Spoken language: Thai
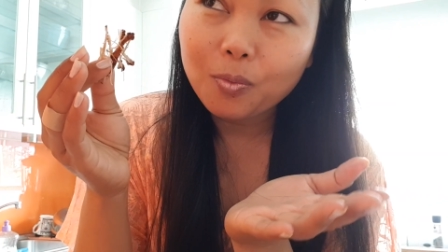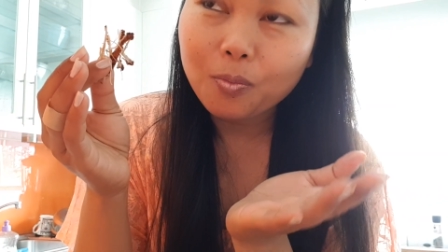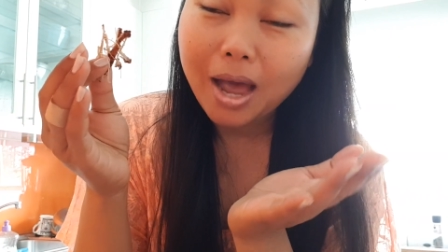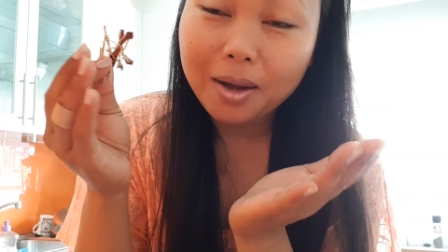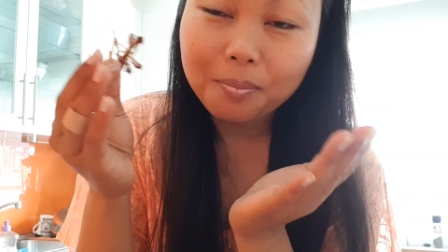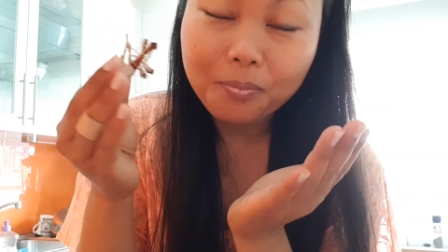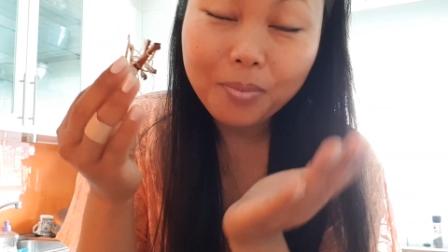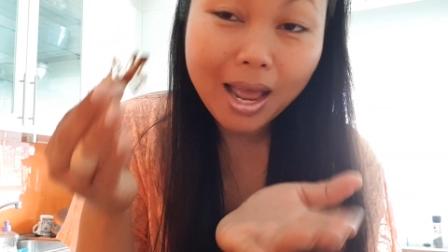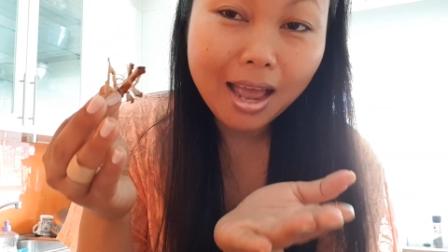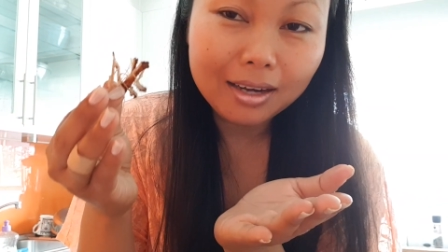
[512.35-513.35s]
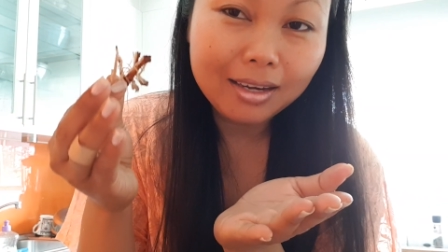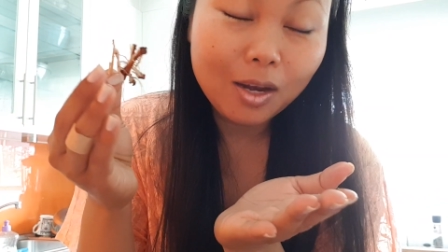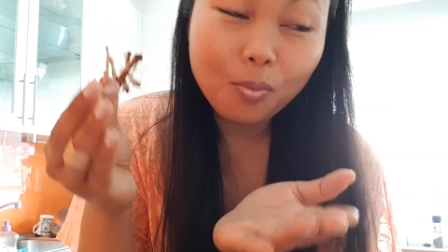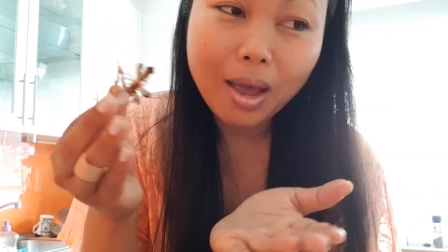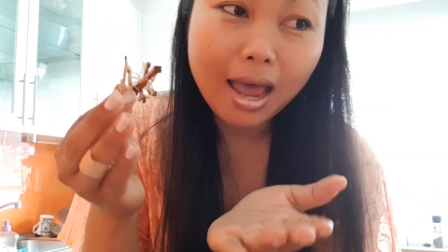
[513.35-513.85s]
หวานมาก เน้
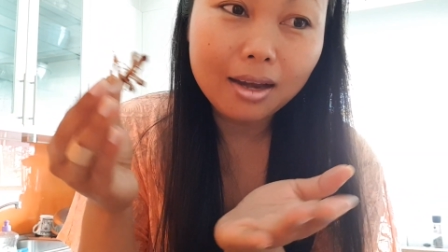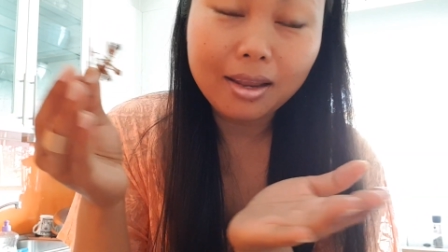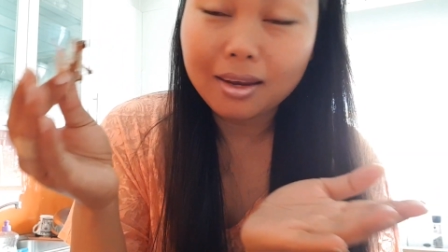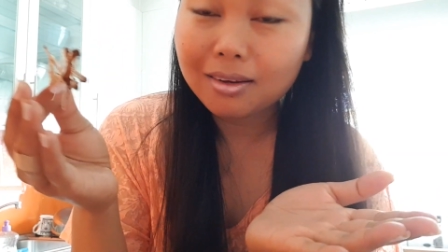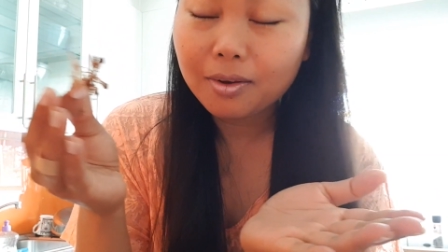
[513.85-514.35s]
นหวาน เน้น